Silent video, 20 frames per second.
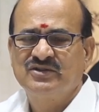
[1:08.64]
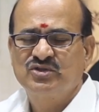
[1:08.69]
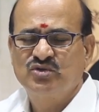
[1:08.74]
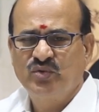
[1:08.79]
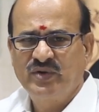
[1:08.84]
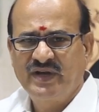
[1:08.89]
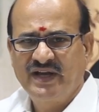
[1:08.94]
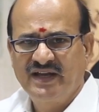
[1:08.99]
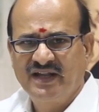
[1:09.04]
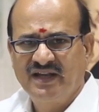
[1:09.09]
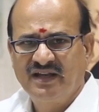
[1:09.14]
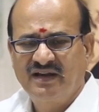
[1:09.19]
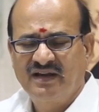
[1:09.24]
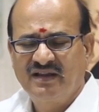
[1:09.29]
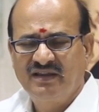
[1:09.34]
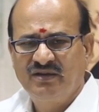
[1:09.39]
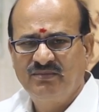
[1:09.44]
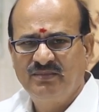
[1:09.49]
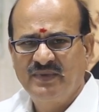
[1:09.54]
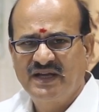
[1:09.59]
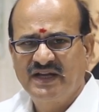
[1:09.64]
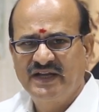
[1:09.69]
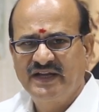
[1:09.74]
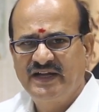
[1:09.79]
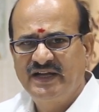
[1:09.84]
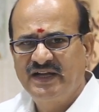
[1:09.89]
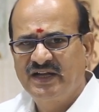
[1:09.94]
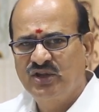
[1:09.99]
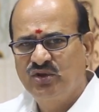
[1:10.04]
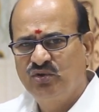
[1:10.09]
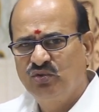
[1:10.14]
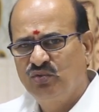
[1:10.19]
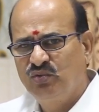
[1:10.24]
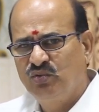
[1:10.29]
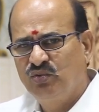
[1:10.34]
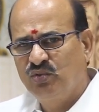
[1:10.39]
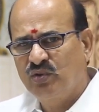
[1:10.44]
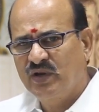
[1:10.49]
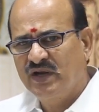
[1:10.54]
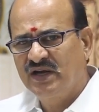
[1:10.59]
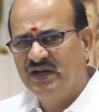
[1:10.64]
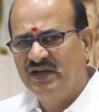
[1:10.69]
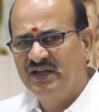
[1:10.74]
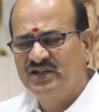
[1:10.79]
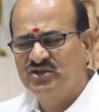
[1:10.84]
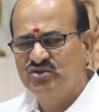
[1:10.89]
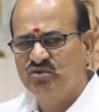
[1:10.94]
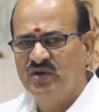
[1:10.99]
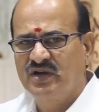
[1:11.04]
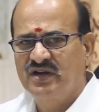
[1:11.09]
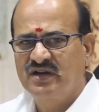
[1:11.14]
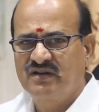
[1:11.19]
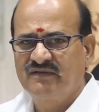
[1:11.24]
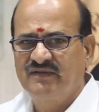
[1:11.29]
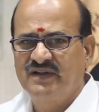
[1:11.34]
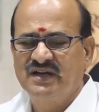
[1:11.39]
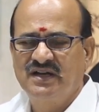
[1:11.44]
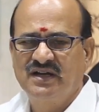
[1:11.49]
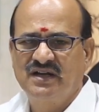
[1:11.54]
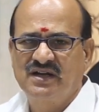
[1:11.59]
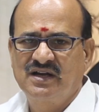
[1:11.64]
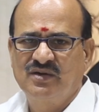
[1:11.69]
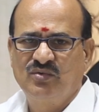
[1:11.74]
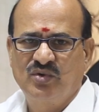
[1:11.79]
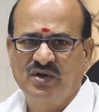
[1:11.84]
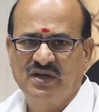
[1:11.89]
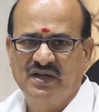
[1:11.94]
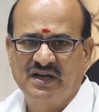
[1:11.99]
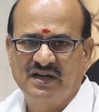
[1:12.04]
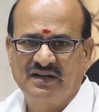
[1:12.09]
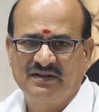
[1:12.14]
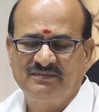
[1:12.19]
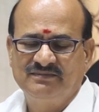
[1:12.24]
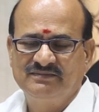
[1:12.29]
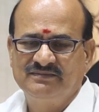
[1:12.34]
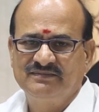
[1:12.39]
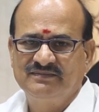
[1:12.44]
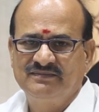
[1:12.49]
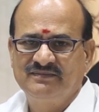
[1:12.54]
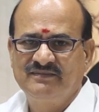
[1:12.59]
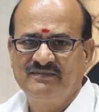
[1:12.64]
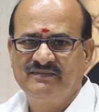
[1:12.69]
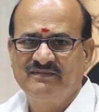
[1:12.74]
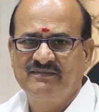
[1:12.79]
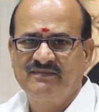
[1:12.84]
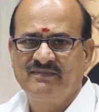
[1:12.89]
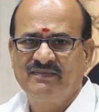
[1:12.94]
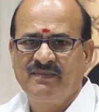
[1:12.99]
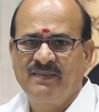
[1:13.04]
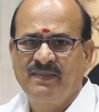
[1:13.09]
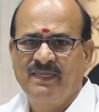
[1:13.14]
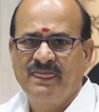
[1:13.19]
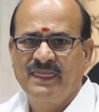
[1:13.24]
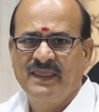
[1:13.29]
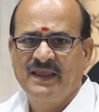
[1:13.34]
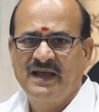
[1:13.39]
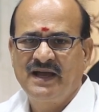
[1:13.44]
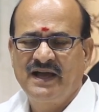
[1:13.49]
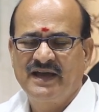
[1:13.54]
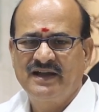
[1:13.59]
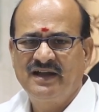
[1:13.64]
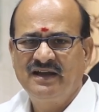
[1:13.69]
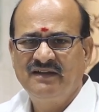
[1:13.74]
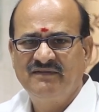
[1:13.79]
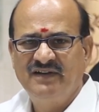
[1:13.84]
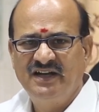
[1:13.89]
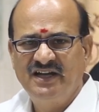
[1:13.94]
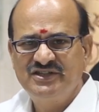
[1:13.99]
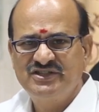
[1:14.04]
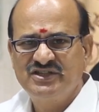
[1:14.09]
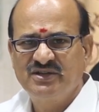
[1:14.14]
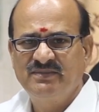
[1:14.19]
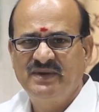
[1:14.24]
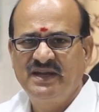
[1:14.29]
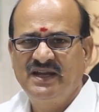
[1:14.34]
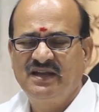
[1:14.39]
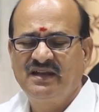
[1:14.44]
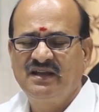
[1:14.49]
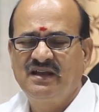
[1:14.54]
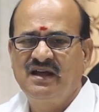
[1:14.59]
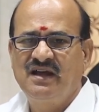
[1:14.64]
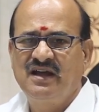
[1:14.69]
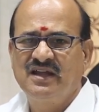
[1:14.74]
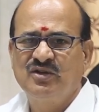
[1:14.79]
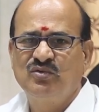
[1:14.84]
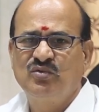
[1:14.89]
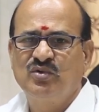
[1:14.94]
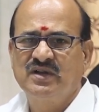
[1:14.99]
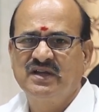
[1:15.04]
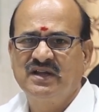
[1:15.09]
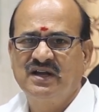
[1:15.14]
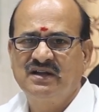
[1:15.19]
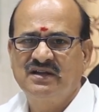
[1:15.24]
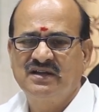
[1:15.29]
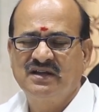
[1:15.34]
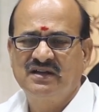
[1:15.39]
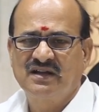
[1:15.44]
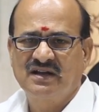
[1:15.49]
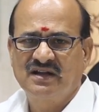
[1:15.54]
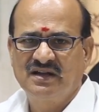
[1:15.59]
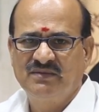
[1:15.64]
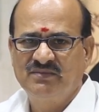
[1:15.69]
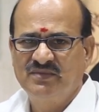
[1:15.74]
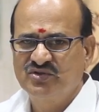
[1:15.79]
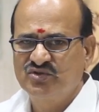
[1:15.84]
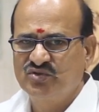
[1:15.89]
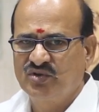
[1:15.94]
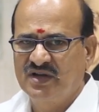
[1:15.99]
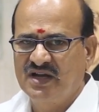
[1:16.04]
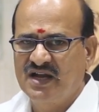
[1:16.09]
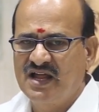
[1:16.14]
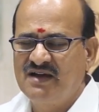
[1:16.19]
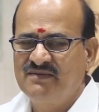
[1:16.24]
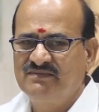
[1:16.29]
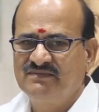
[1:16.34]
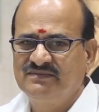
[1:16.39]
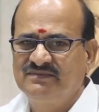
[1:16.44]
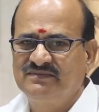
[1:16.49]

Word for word: சூரியனிலிருந்து மிக நீண்ட தூரங்களில் சுழன்று வருகின்ற ஒரு கிரகம் அதனால் வெளிச்சமே இல்லாத ஒரு இருட்டு கிரகம்னு சொல்லலாம்